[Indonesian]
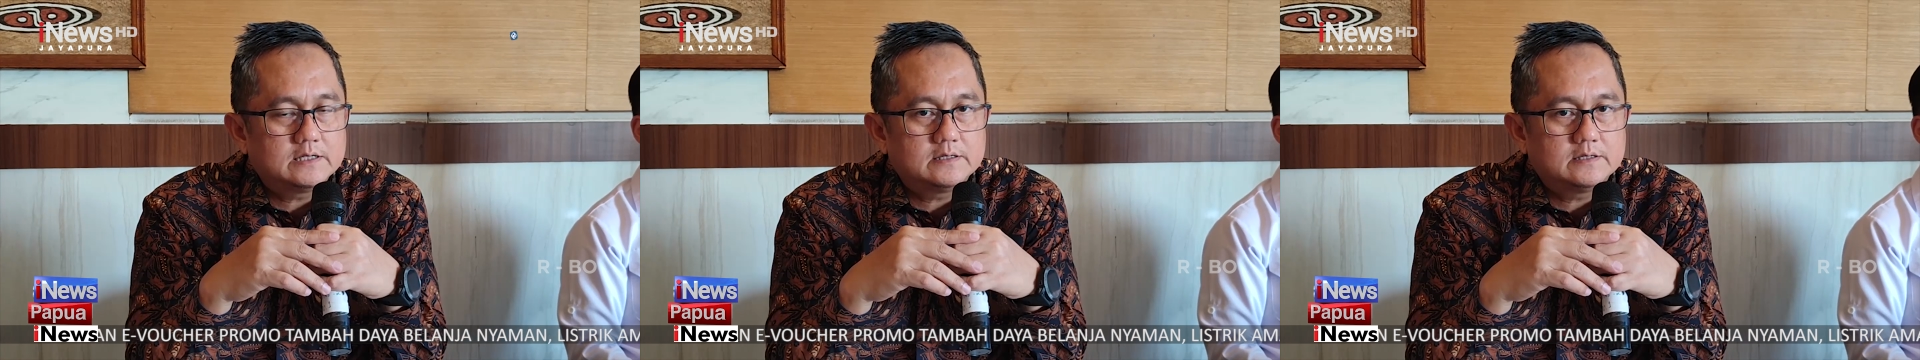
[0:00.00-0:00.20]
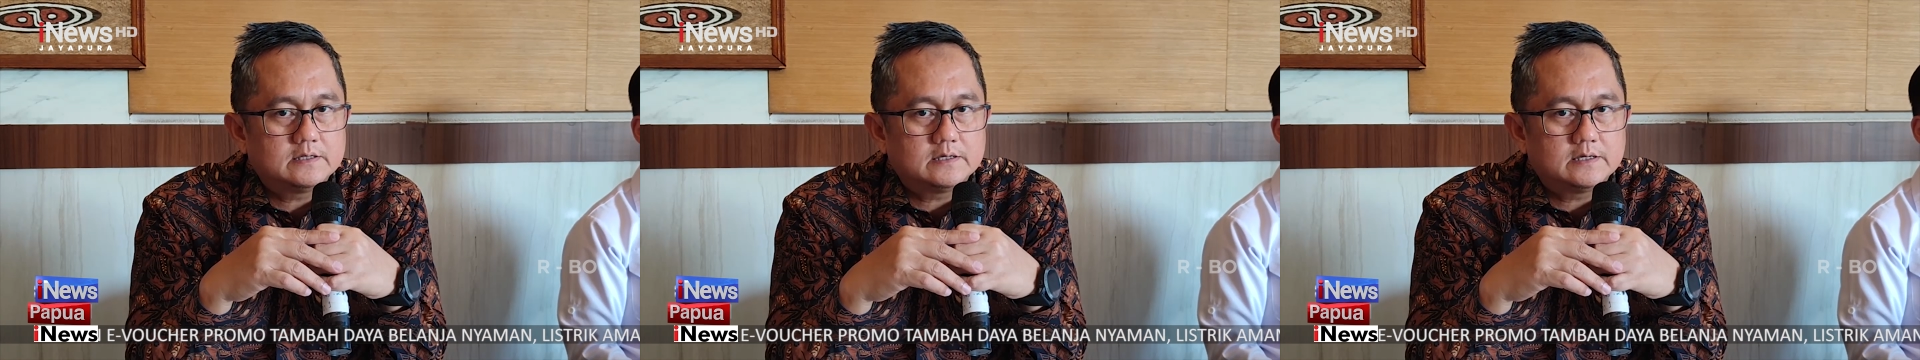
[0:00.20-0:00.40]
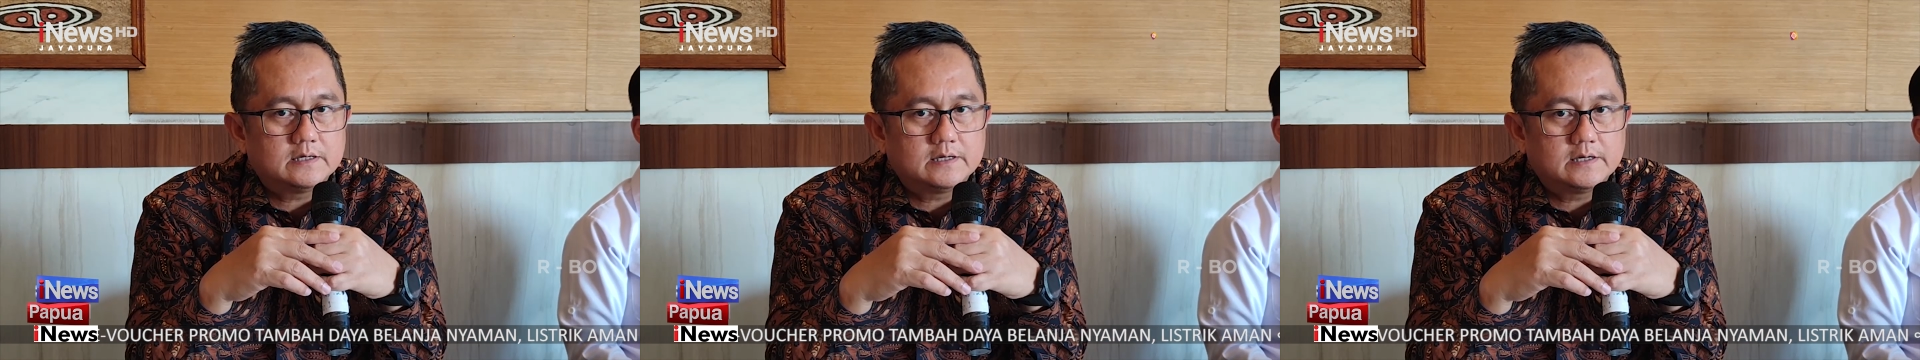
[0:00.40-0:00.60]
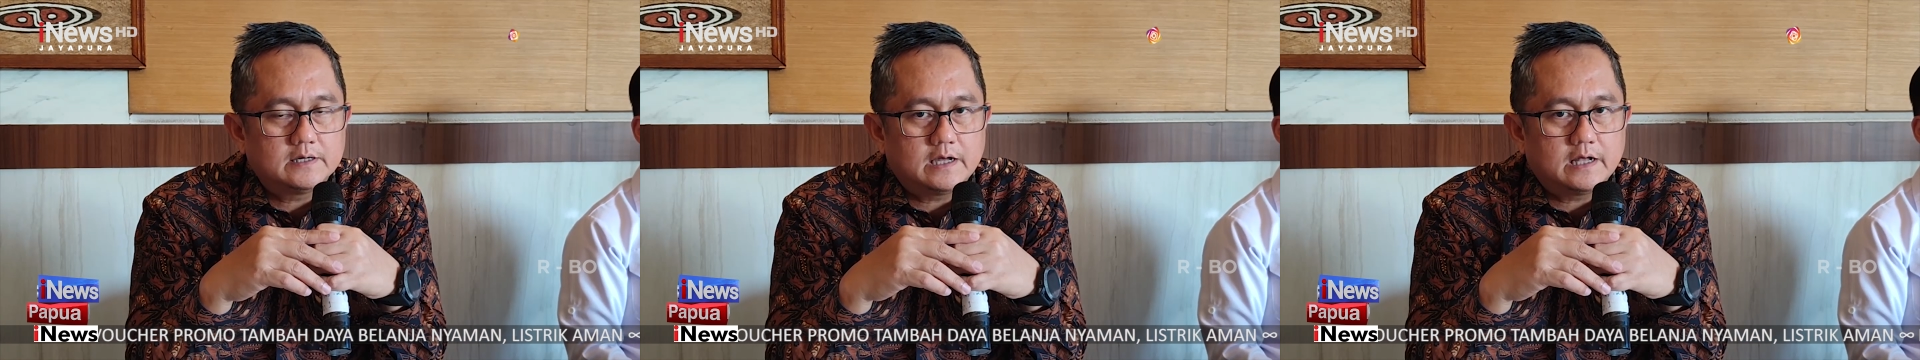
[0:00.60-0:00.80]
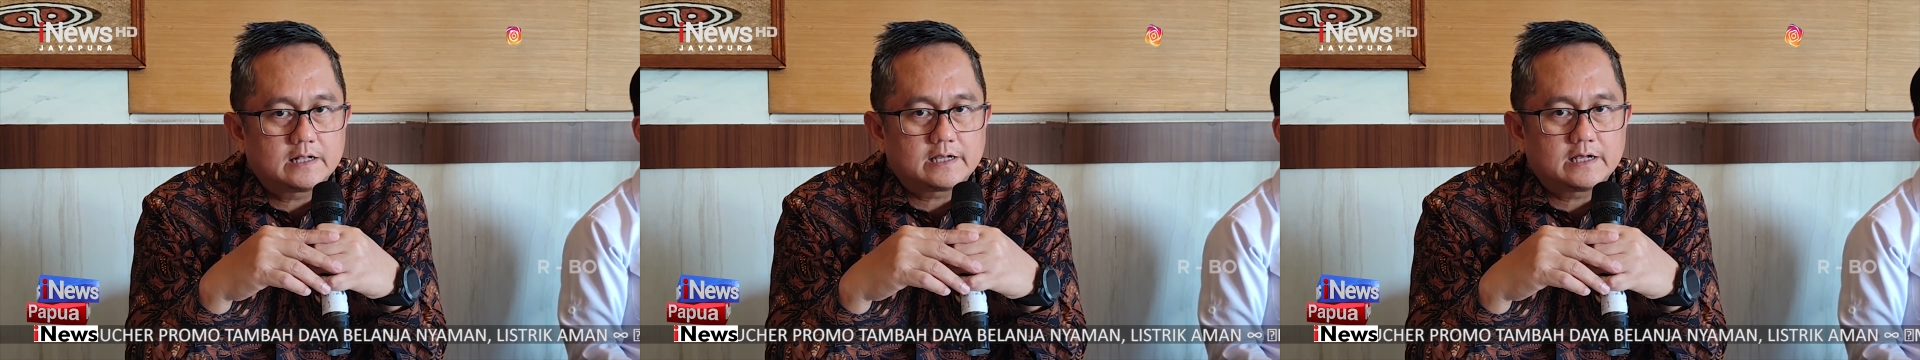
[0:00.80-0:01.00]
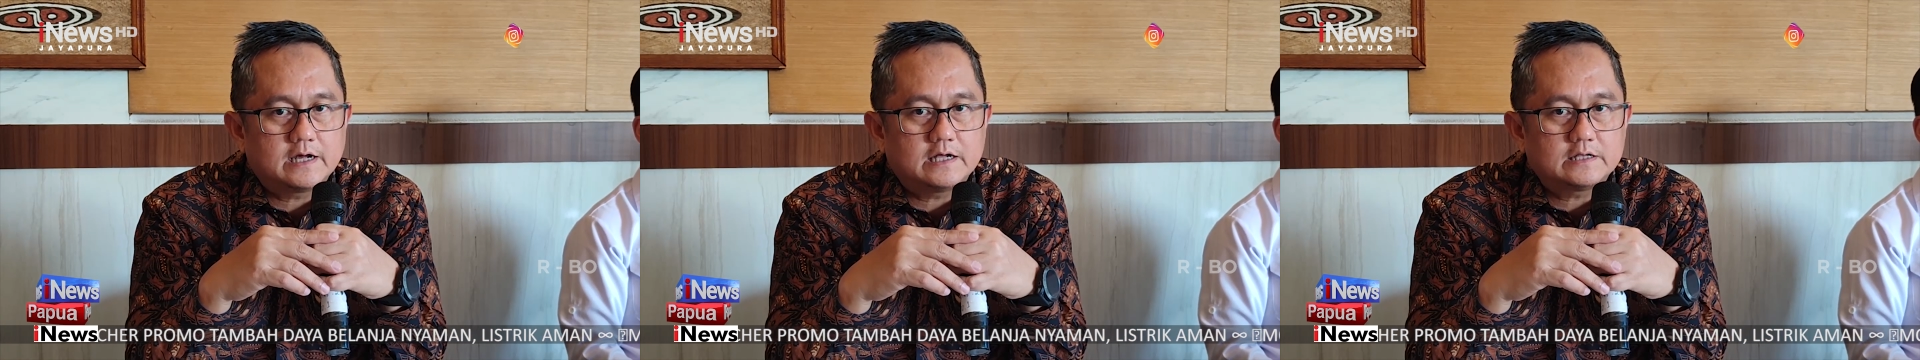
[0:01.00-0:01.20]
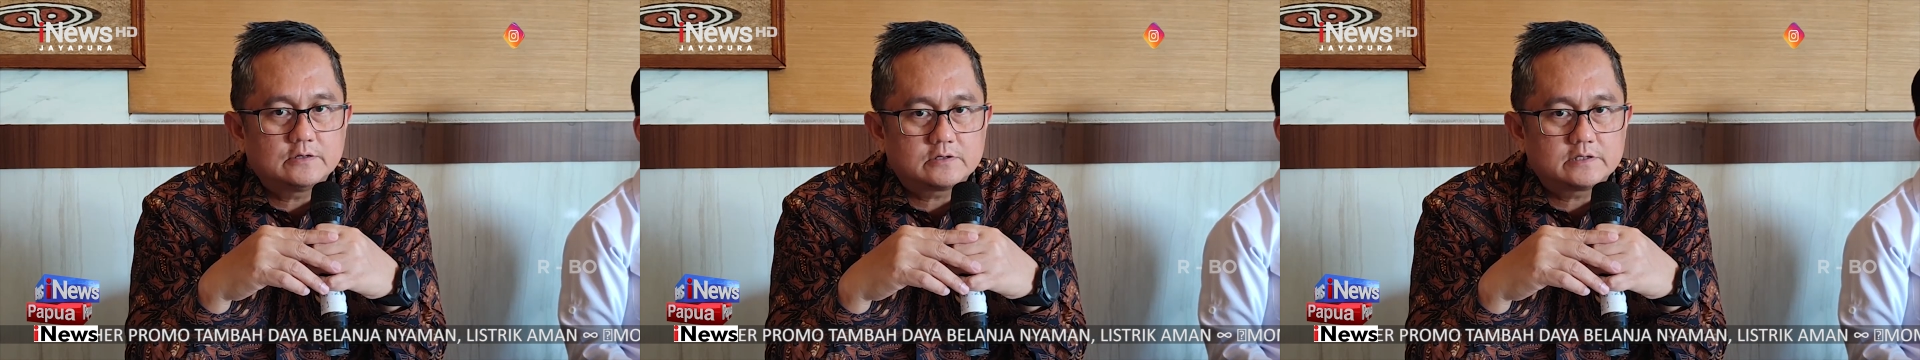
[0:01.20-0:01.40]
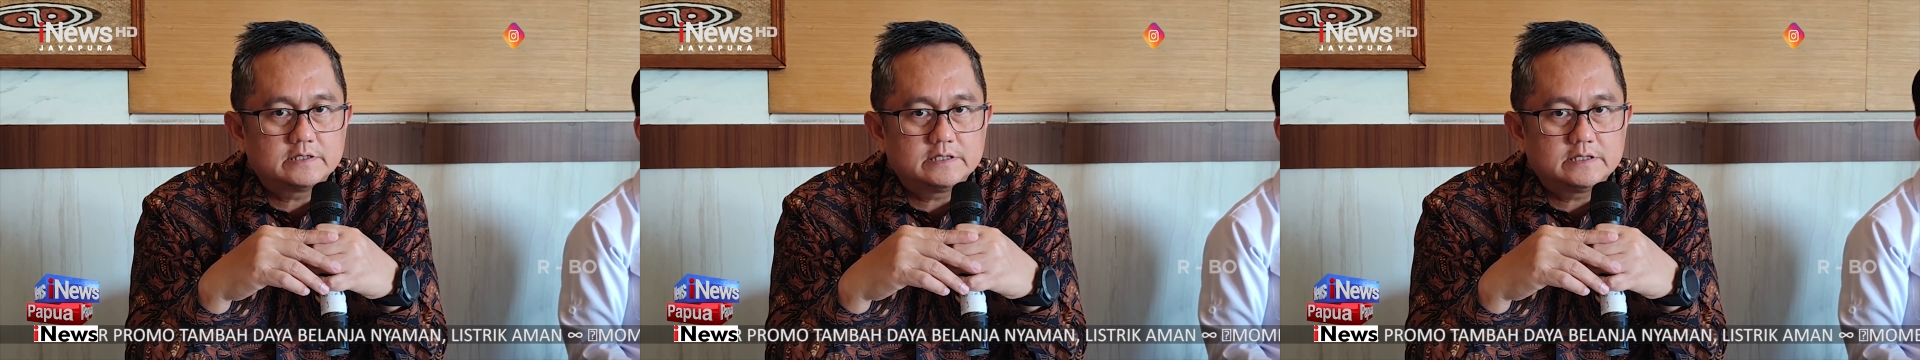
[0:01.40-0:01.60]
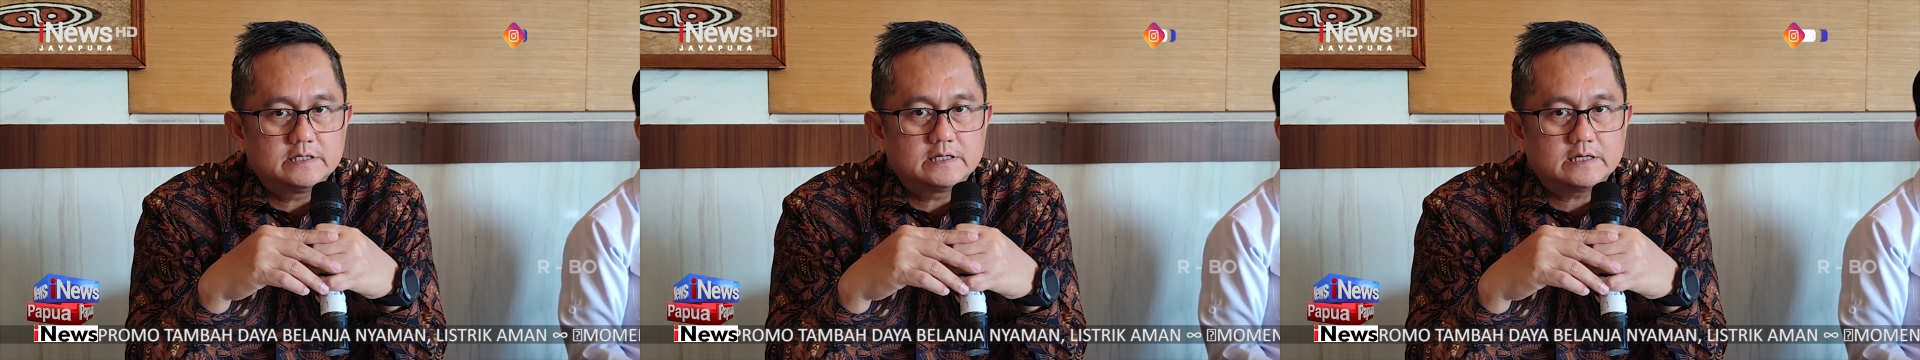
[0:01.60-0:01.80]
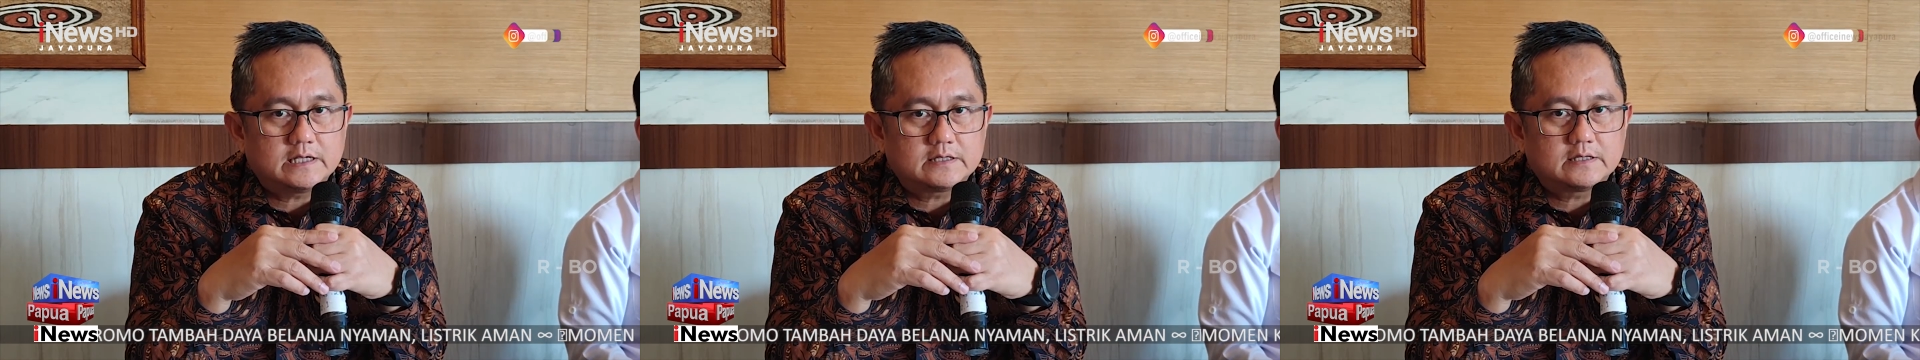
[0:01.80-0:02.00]
agregator di tingkat
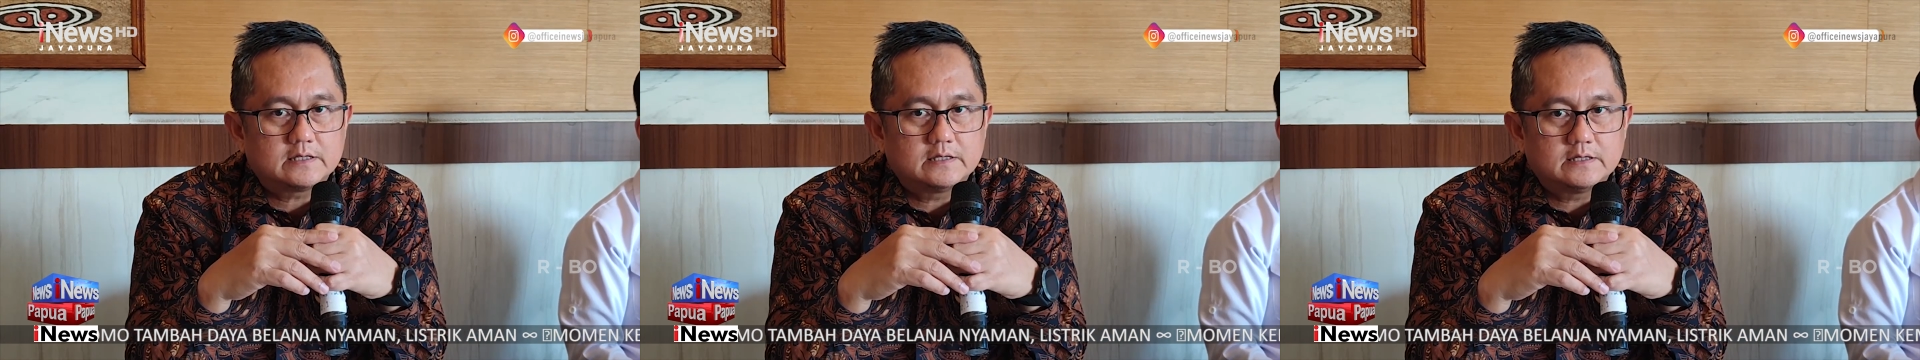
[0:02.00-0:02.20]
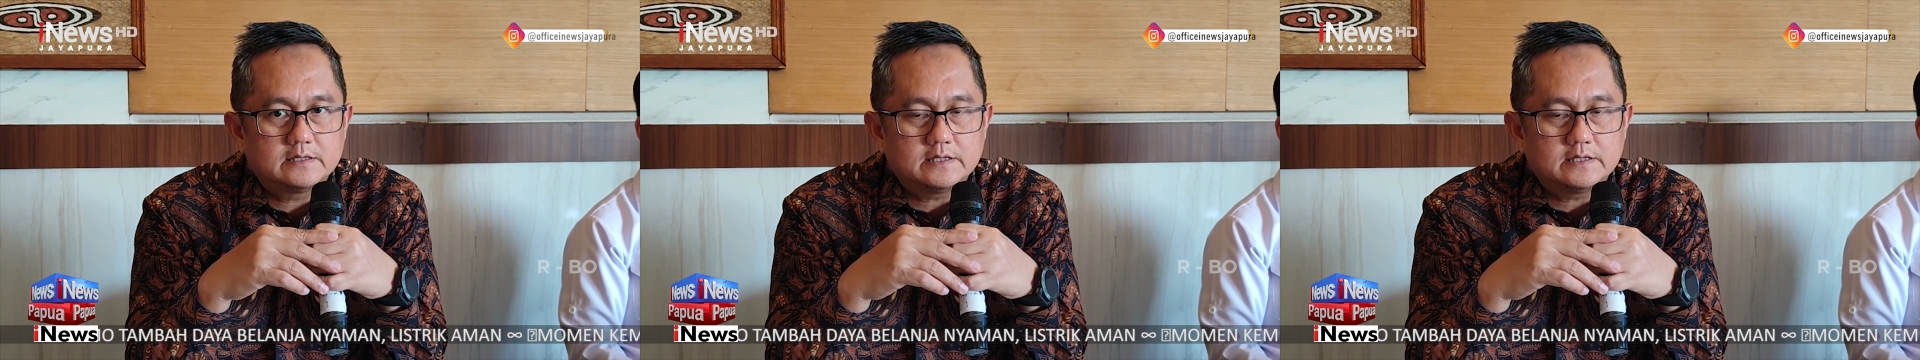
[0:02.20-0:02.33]
nasional.